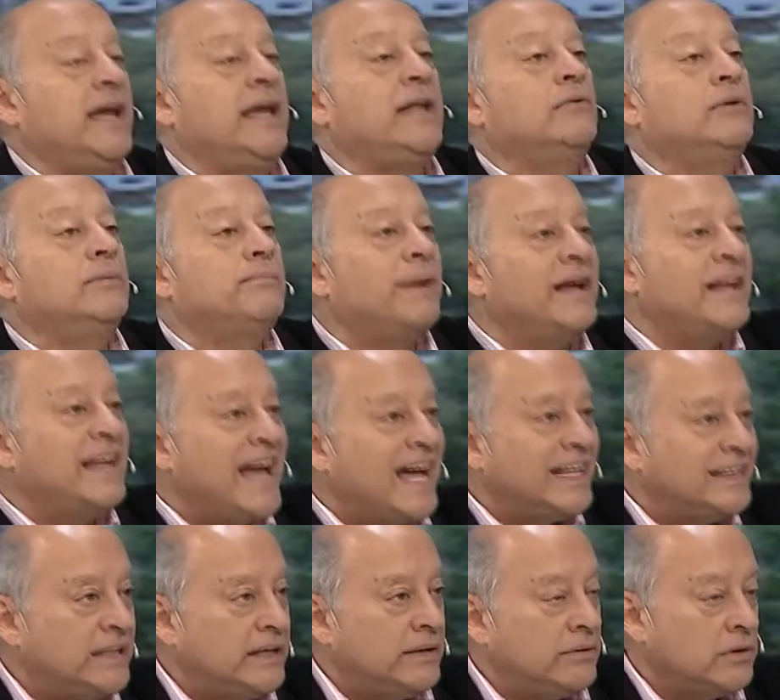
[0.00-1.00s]
un
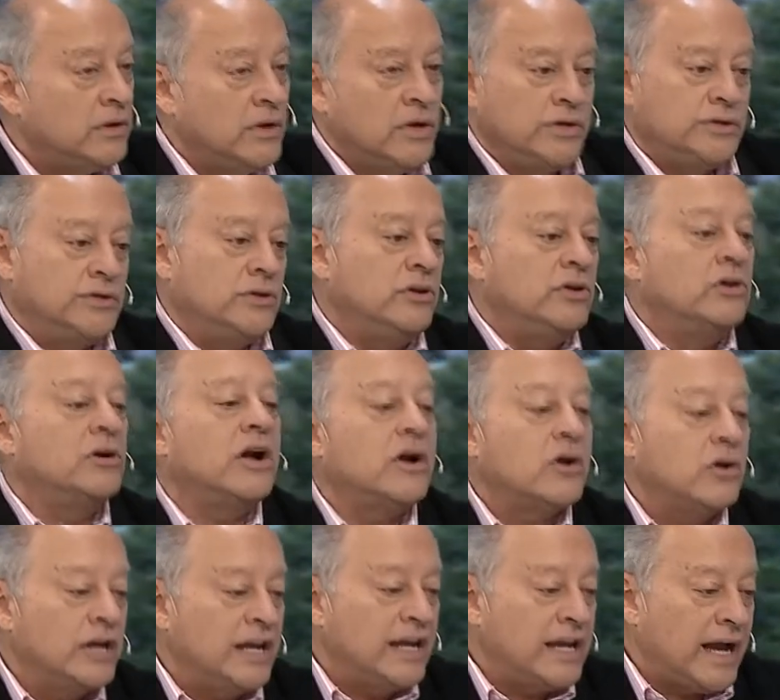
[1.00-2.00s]
paliativo. Yo no digo que
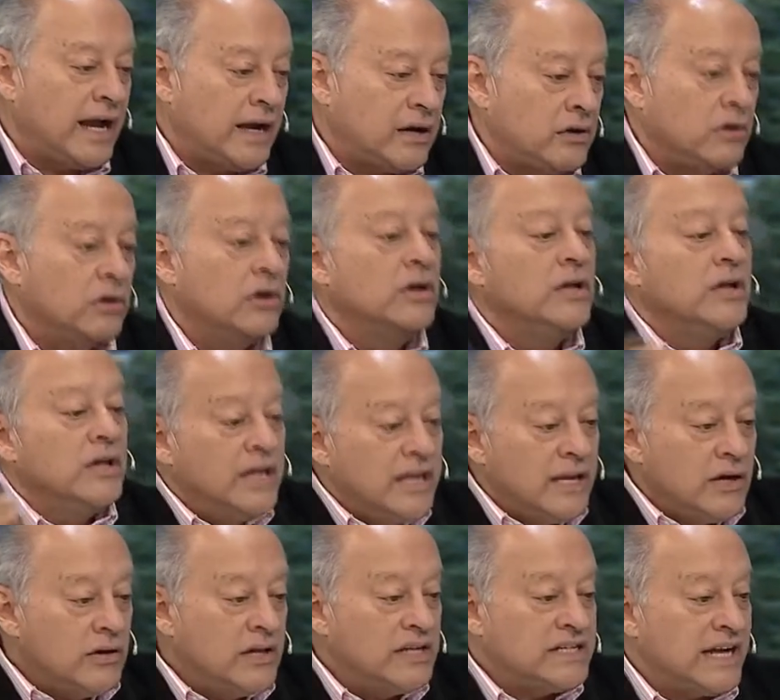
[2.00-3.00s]
con el casco y
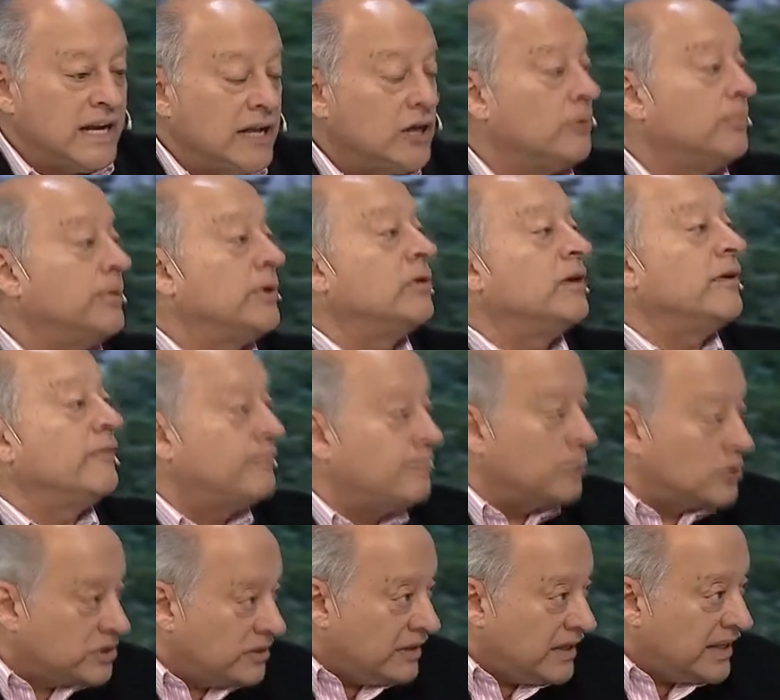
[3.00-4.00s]
con el chaleco, pero una
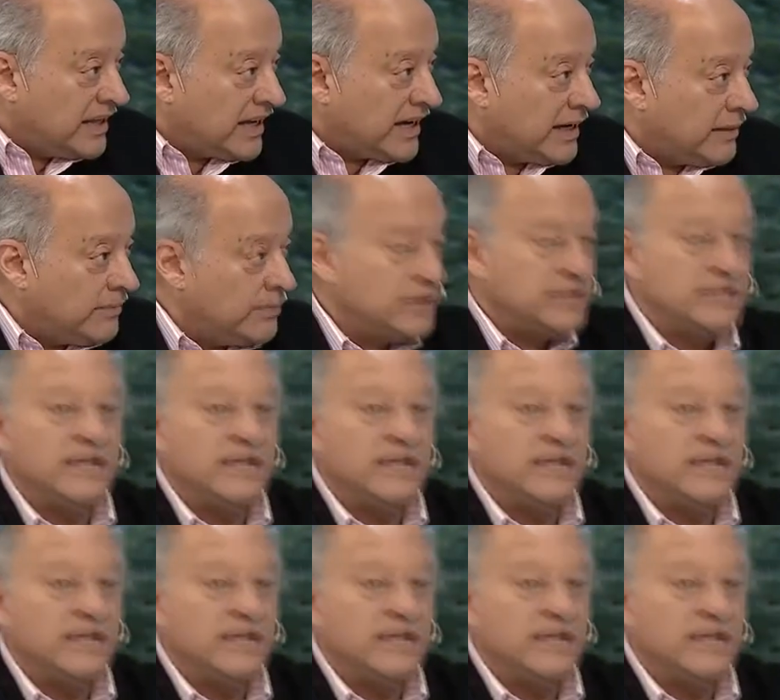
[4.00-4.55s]
posibilidad de que la policía